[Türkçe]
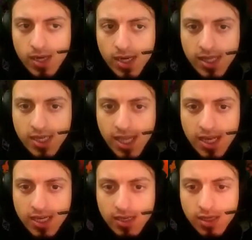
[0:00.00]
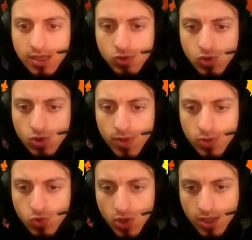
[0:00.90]
Gidişi gelişi zor
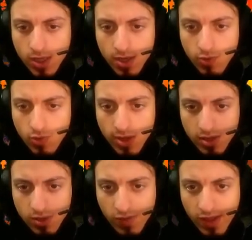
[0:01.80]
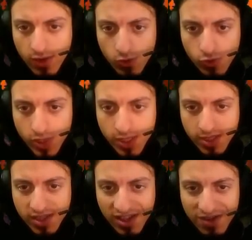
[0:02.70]
biraz uzakta kalıyor deniz feneri olduğu için
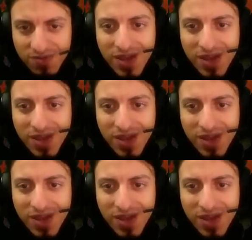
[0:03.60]
sanırım.